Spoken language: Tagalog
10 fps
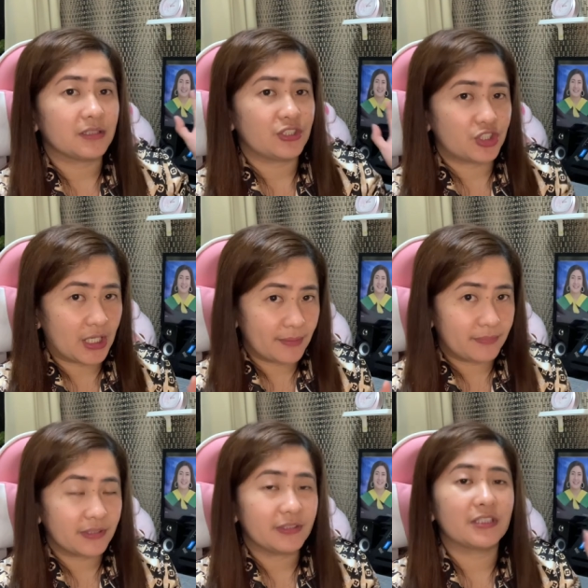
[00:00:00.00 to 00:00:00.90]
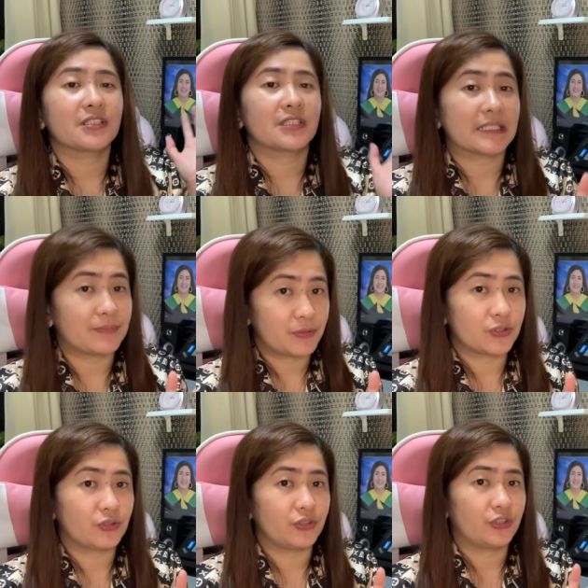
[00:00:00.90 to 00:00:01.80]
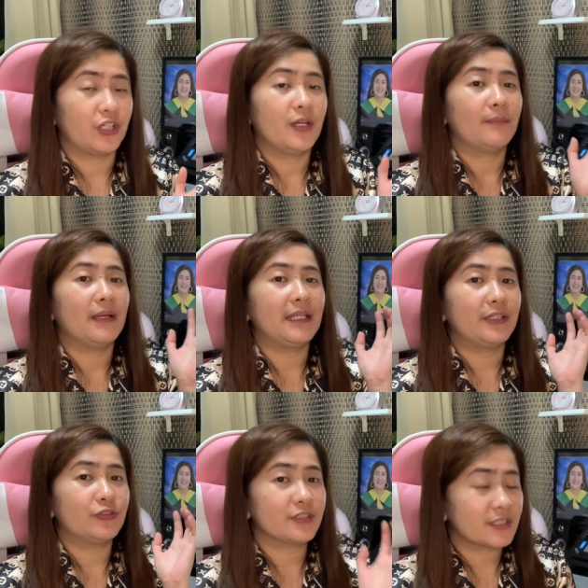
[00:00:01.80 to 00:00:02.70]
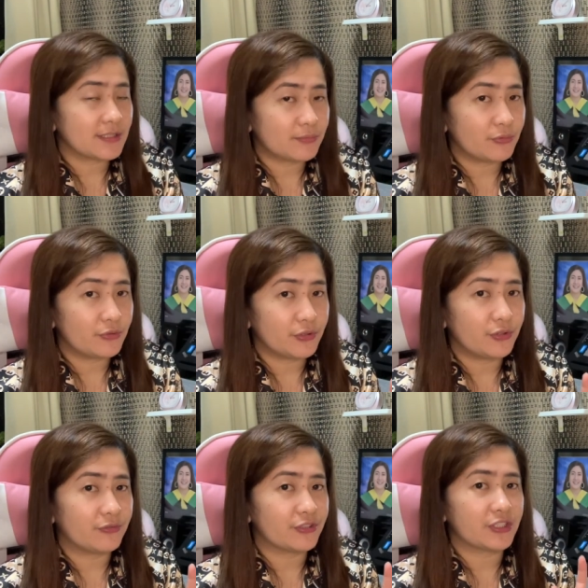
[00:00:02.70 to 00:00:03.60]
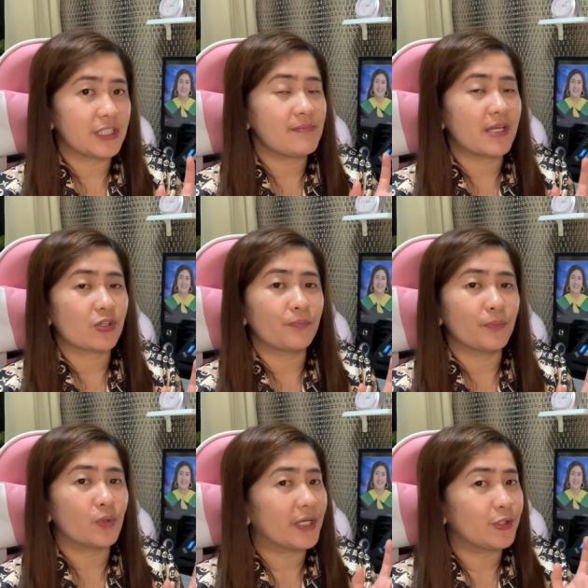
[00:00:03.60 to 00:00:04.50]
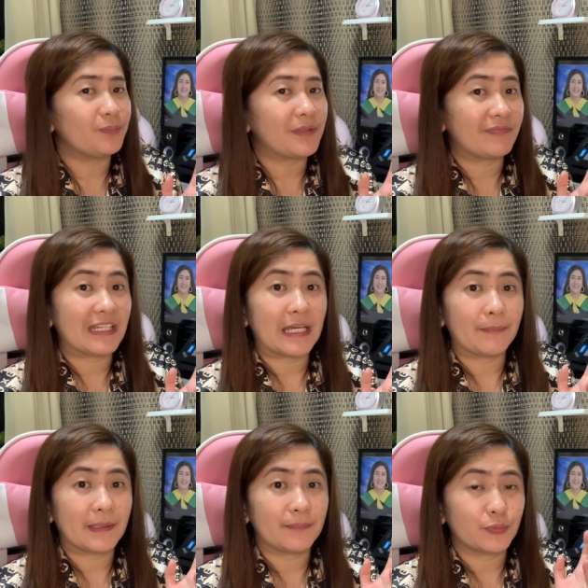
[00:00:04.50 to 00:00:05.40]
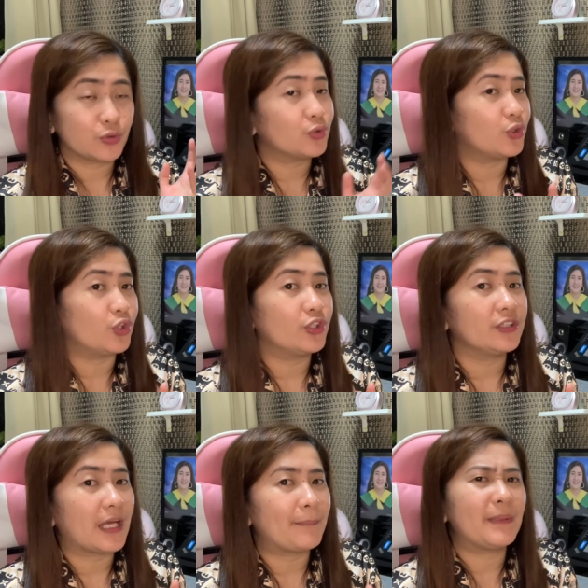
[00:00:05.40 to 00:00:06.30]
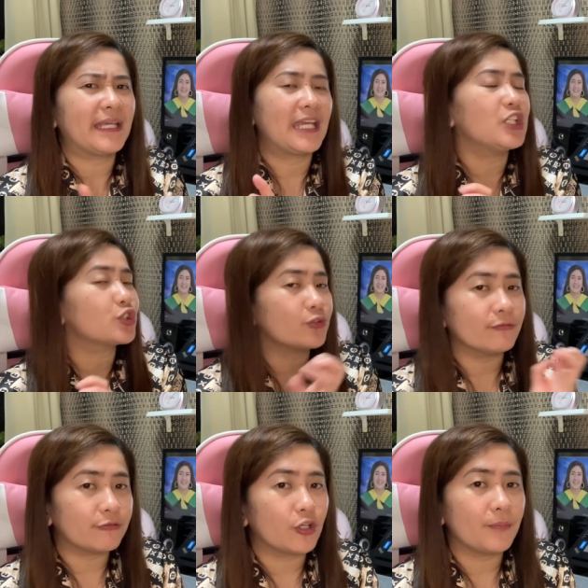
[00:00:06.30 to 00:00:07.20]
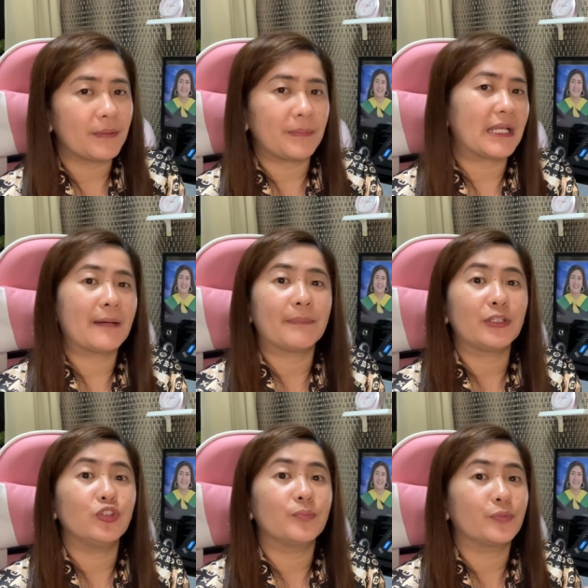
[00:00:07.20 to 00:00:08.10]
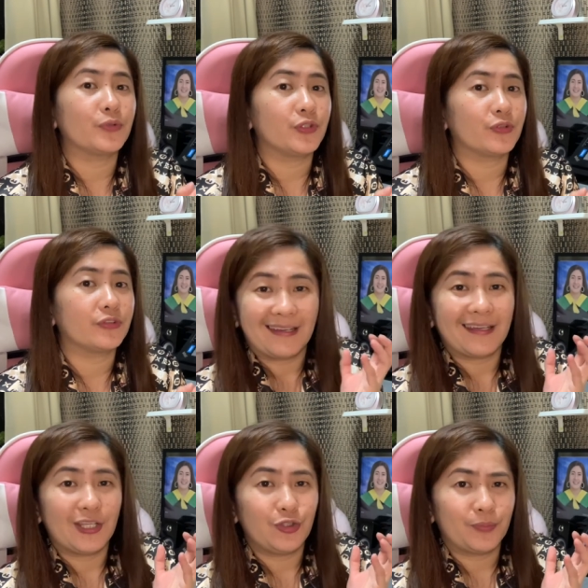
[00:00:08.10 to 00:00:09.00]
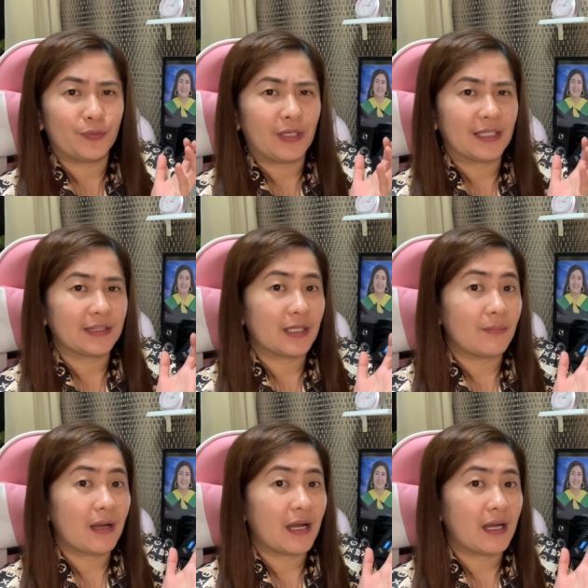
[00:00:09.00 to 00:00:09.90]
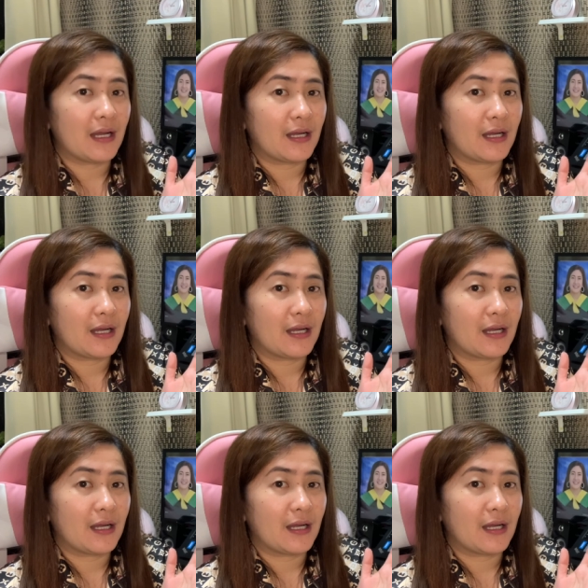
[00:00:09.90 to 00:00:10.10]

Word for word: job description. Bali, doon sa Cebu University, meron po kayong pipil upan po doon. Application form, pipil upan nyo po yun. Lagay nyo po lahat ng mga